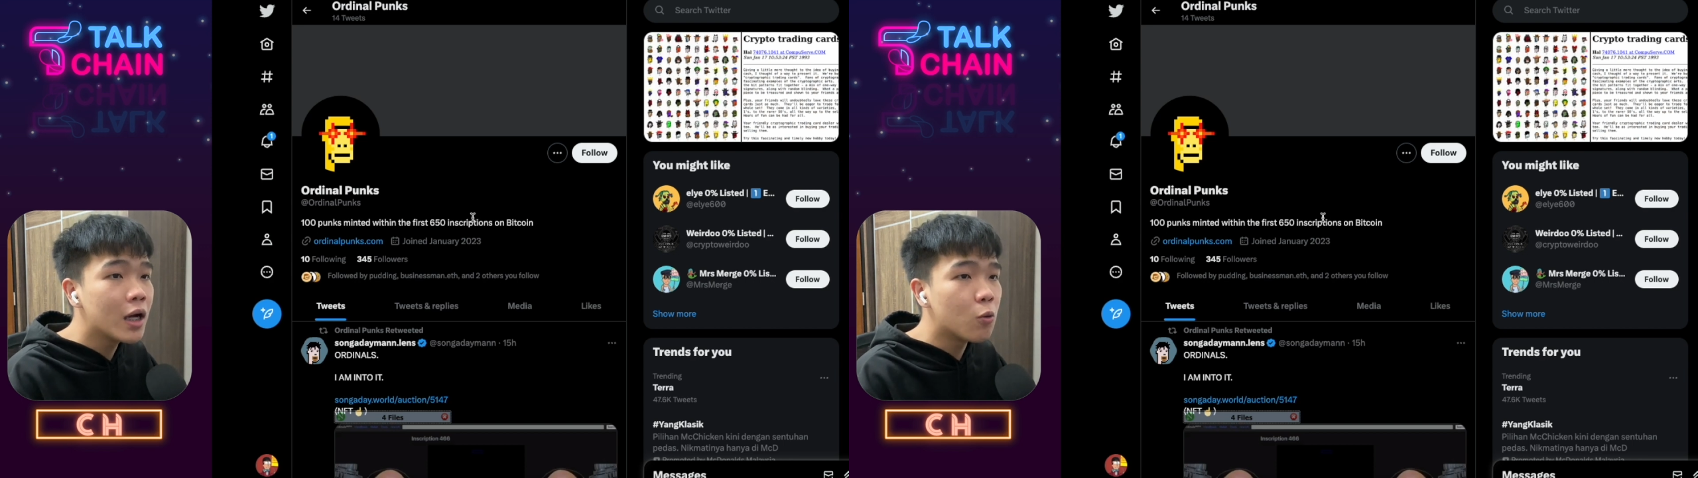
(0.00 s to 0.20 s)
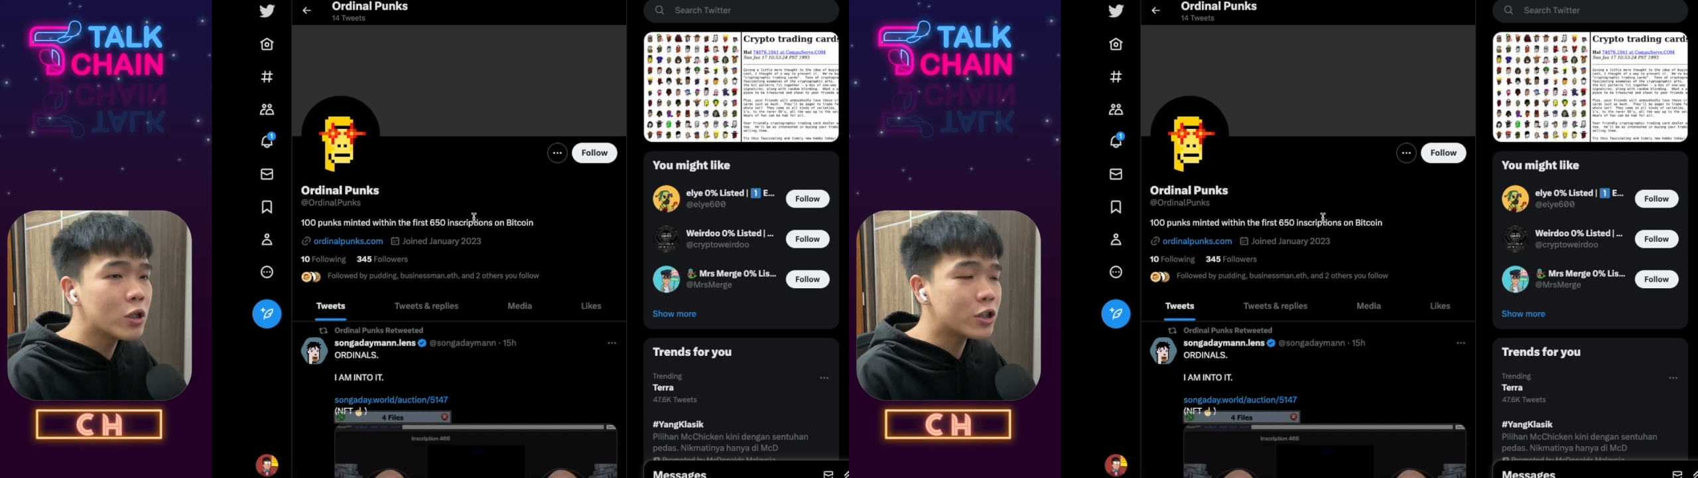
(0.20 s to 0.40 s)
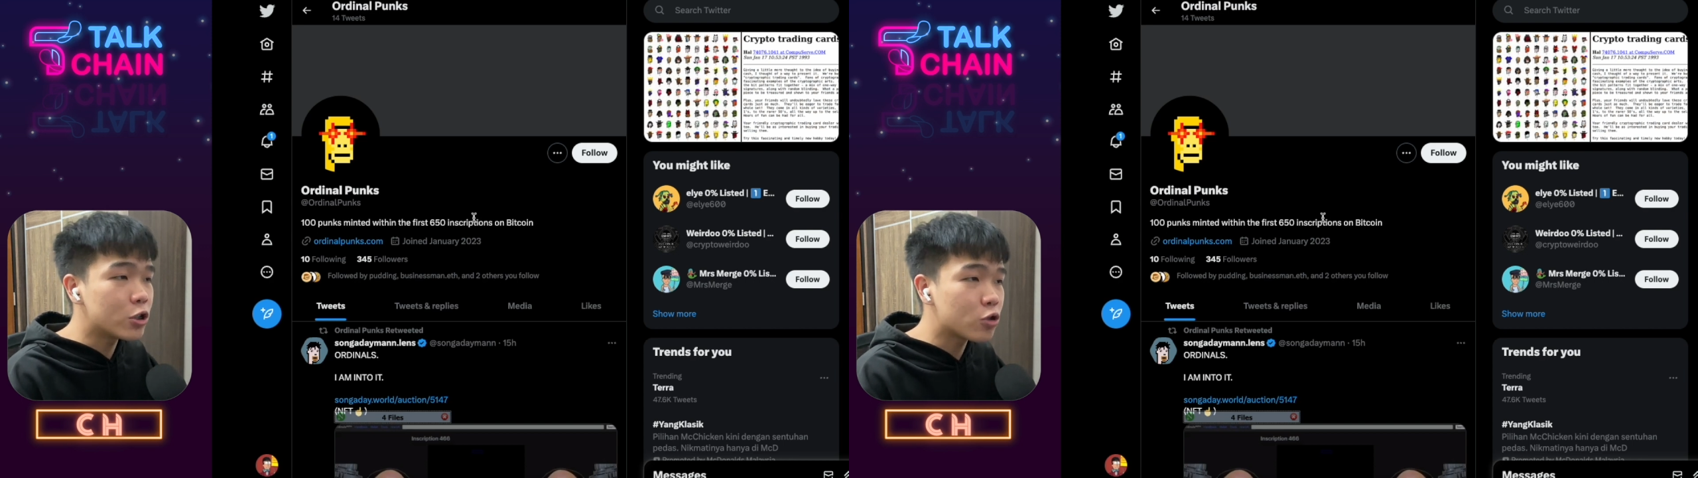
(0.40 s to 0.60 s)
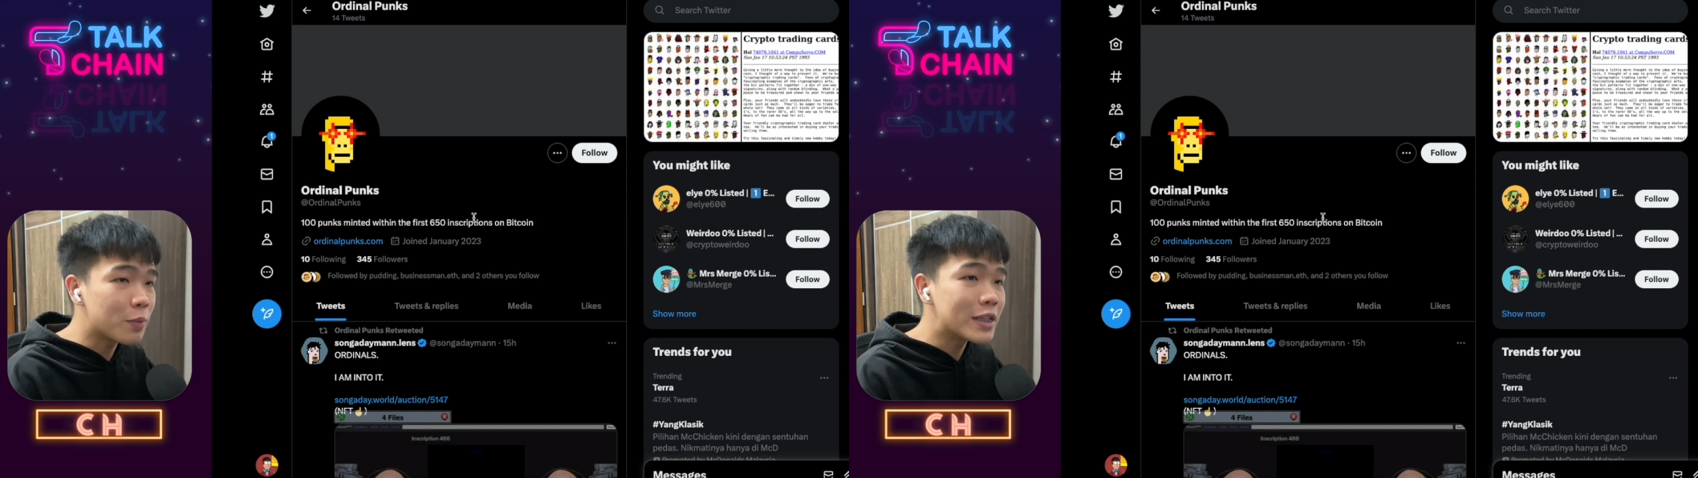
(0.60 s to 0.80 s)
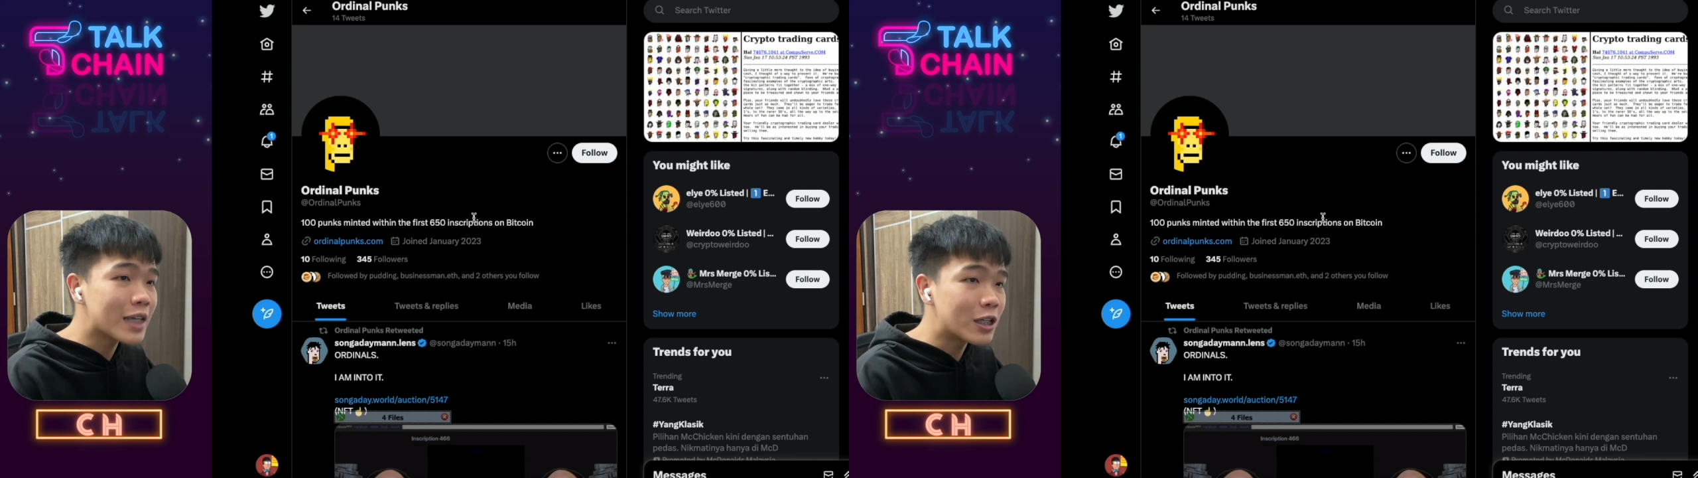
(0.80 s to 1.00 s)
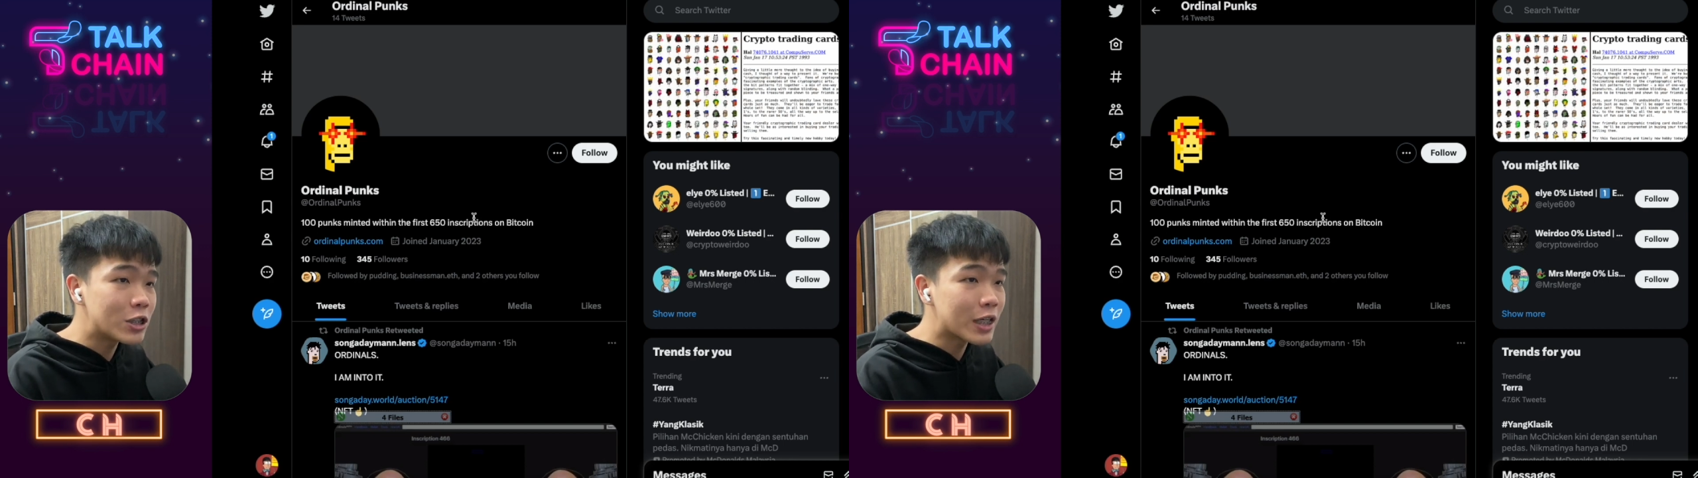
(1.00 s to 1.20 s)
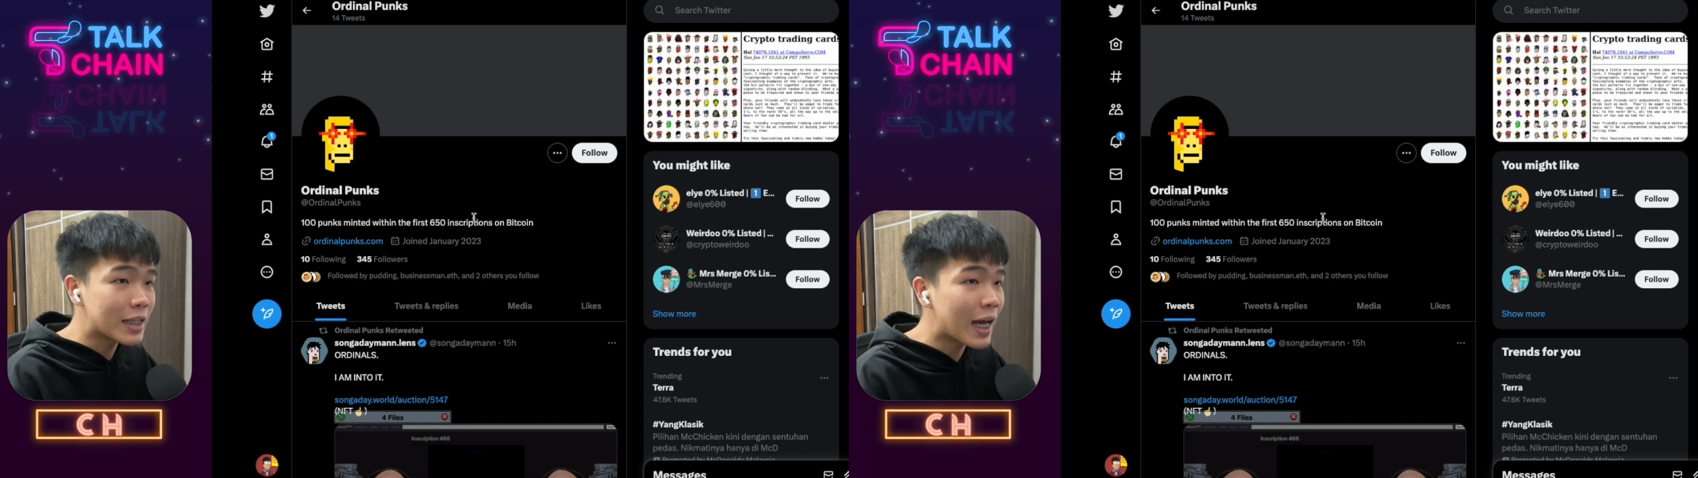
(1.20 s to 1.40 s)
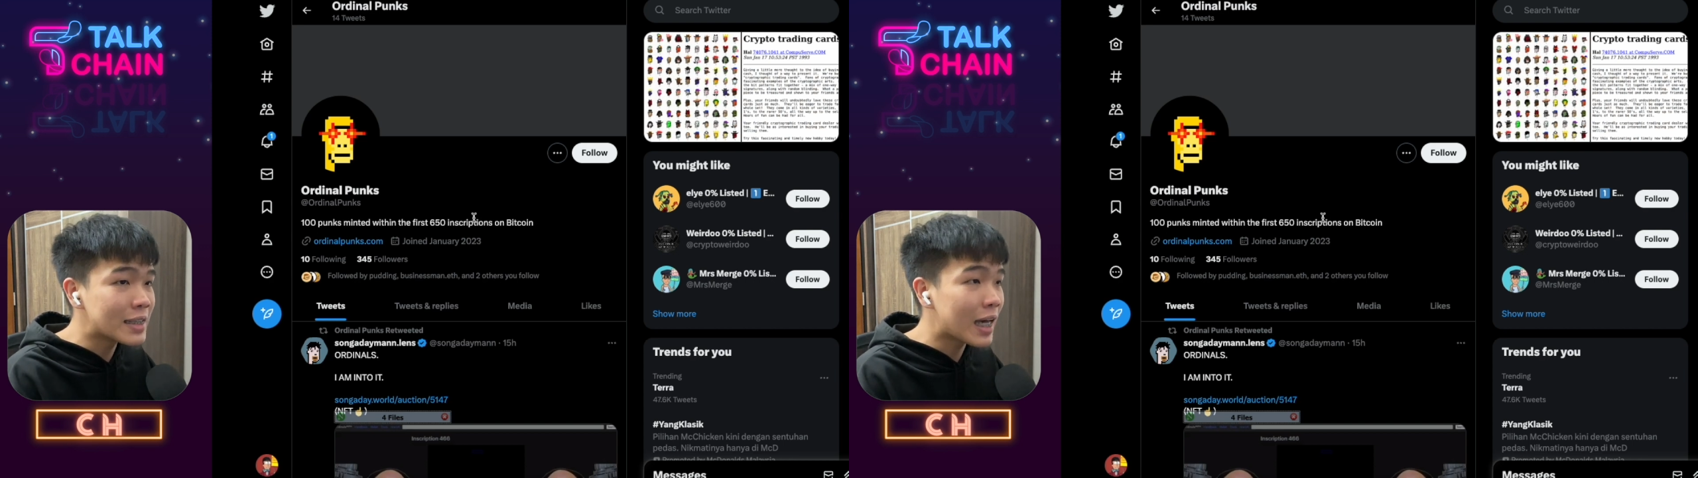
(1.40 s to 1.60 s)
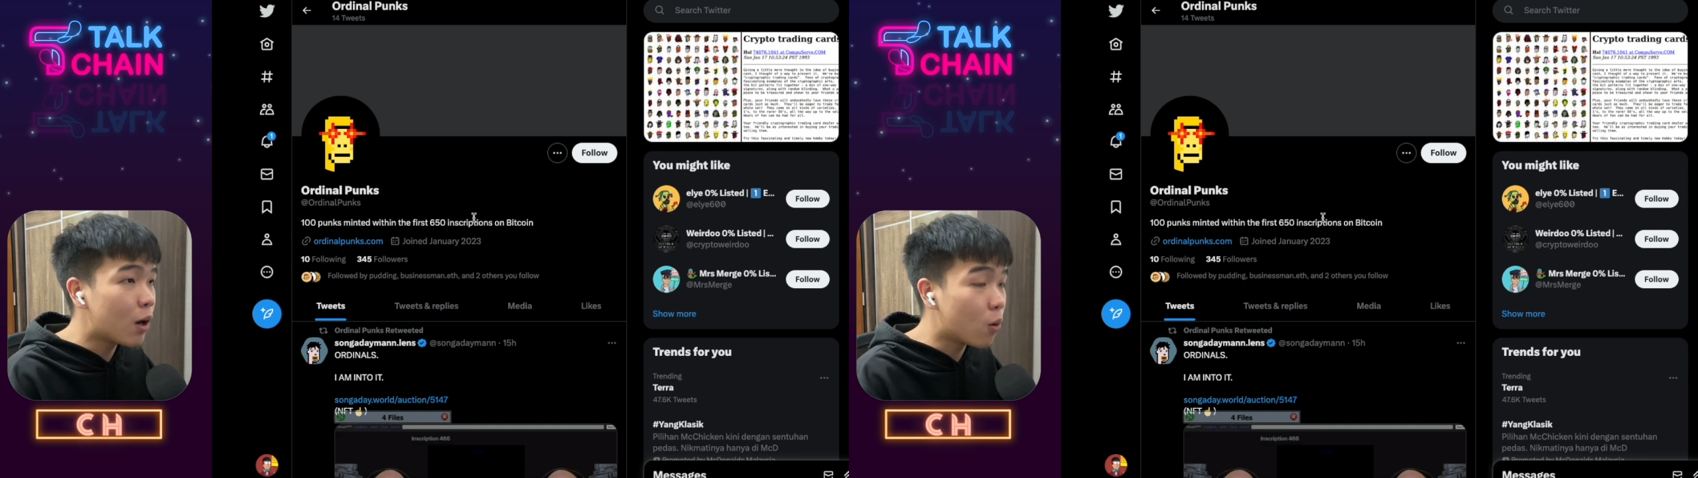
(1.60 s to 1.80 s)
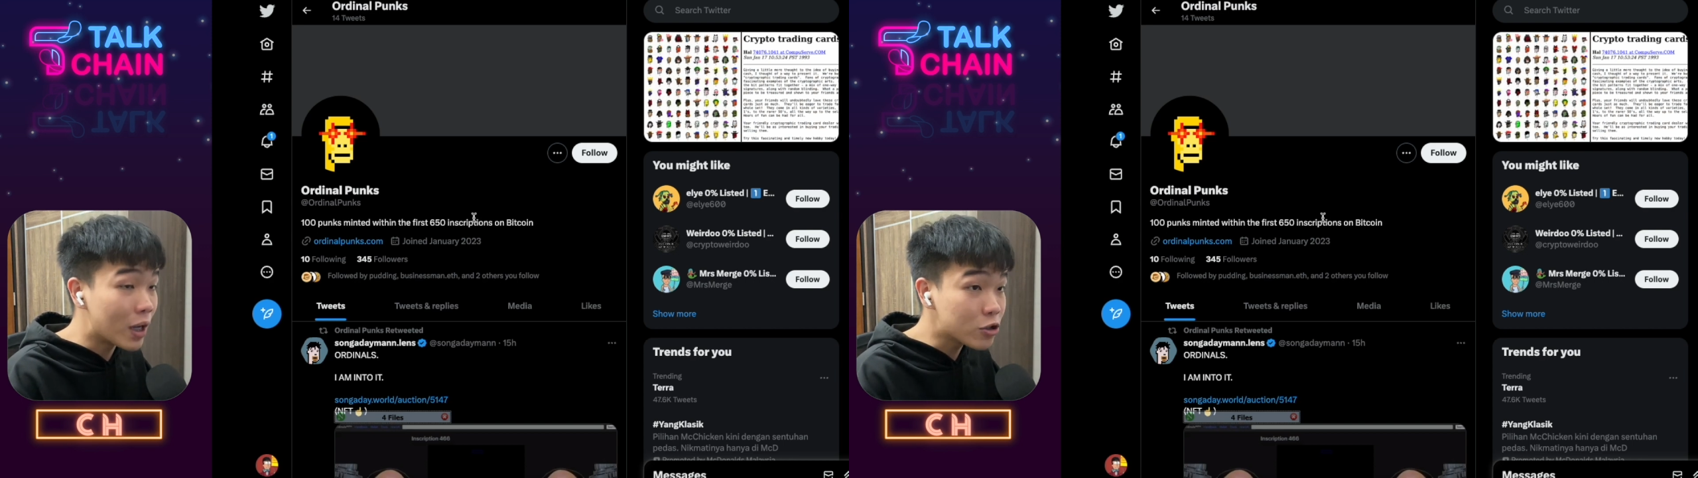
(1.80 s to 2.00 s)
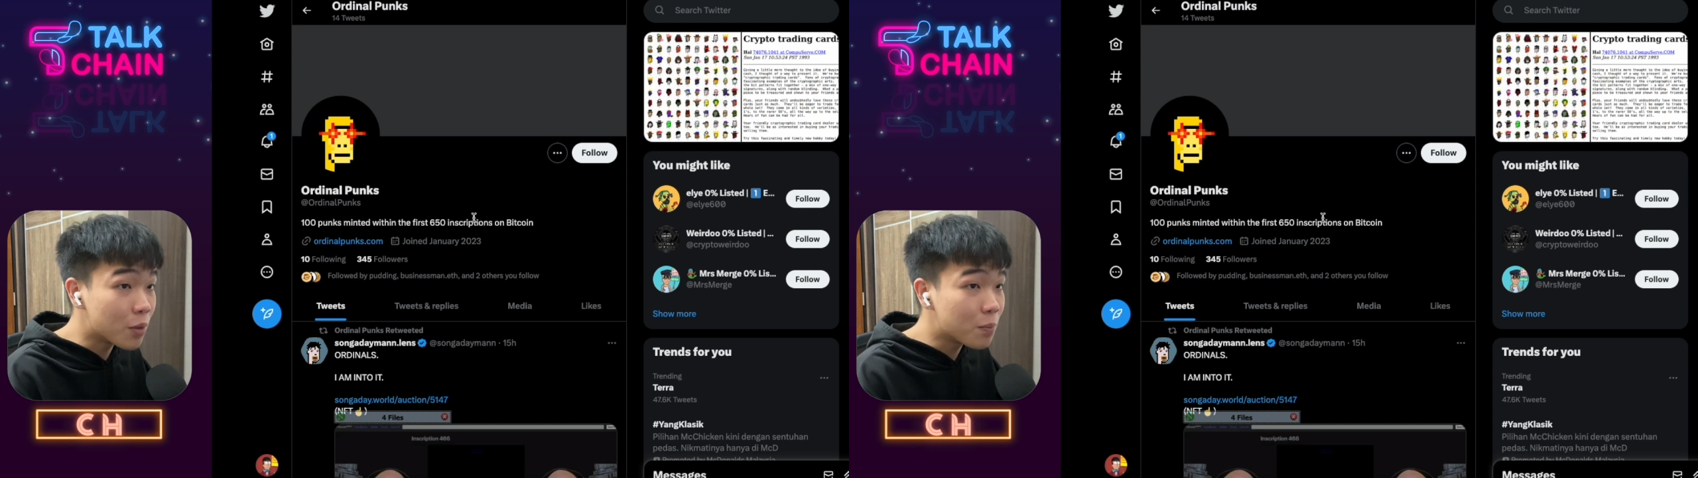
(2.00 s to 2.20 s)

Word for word: 我只是随便展示给大家，我完全